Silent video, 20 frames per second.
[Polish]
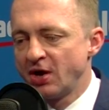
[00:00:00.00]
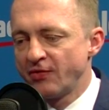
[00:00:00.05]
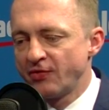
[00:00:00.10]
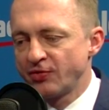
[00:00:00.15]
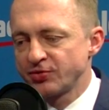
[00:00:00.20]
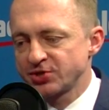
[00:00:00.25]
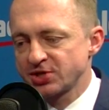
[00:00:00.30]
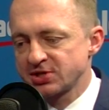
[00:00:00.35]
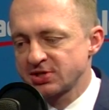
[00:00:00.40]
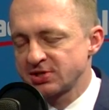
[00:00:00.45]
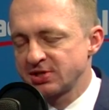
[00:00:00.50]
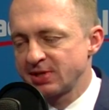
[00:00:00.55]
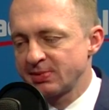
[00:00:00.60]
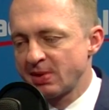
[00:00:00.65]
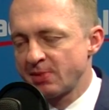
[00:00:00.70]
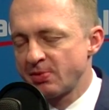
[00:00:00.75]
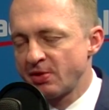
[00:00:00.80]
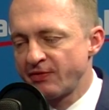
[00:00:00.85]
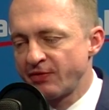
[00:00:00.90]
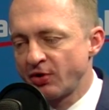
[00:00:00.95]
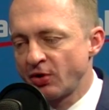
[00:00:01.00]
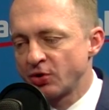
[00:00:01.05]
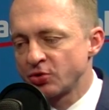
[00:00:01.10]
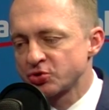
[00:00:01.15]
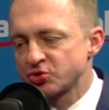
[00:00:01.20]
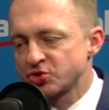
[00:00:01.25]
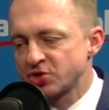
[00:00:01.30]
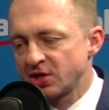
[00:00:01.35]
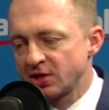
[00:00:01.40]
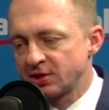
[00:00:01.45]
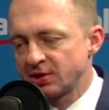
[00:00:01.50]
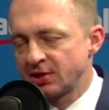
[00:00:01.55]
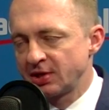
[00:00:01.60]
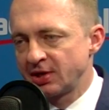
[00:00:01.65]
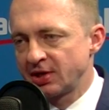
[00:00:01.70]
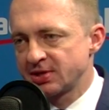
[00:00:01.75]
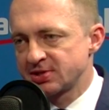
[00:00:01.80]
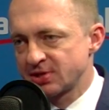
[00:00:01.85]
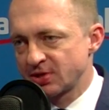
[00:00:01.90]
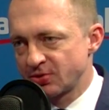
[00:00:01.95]
Wówczas nie ma mowy o żadnej
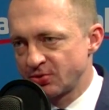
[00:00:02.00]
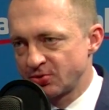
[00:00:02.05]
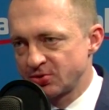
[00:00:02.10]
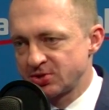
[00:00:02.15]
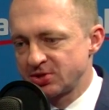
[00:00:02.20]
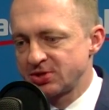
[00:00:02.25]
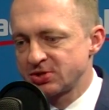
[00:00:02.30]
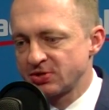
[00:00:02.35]
egzekucji.